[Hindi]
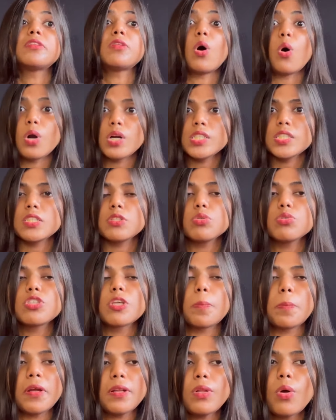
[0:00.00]
थाट्स है तो
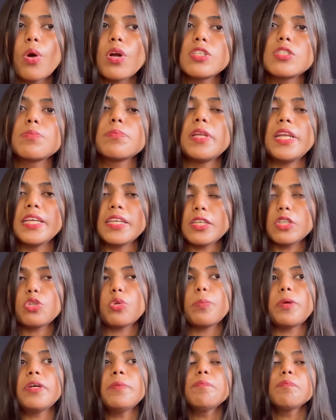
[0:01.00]
सबके थाट्स मिलेंगे
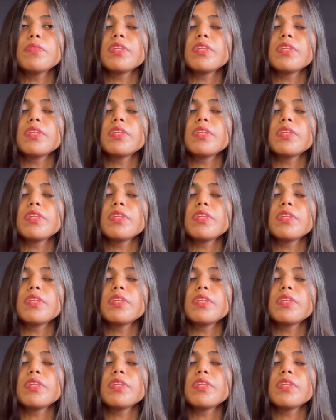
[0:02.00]
तुम्हें